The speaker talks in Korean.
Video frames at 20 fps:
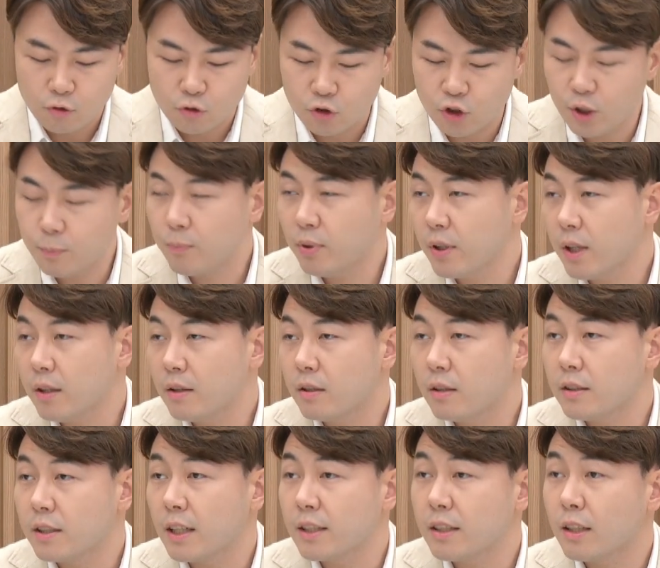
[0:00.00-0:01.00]

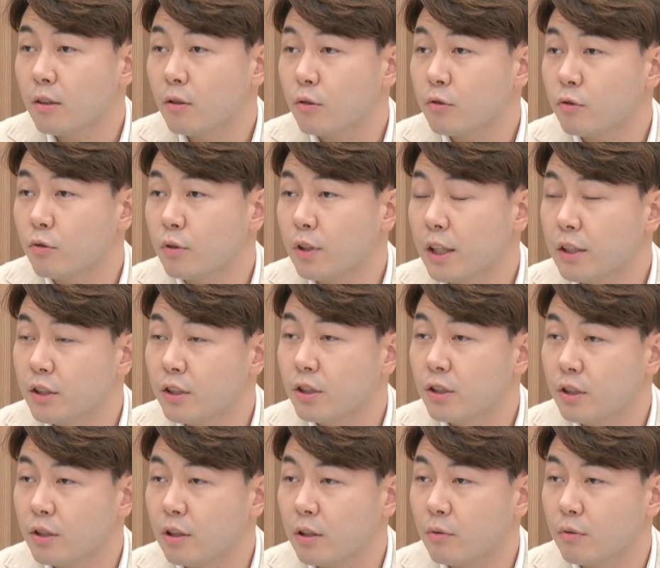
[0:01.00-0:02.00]
60%를 차지할 것으로
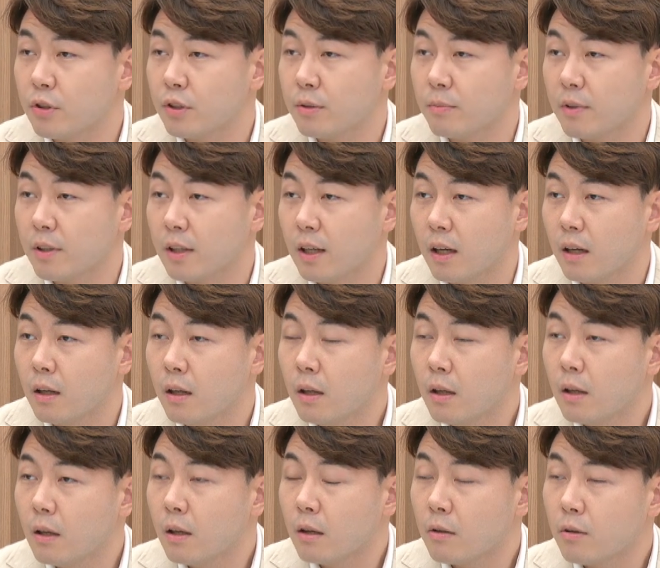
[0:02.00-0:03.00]
예측이 되고 있습니다. 예.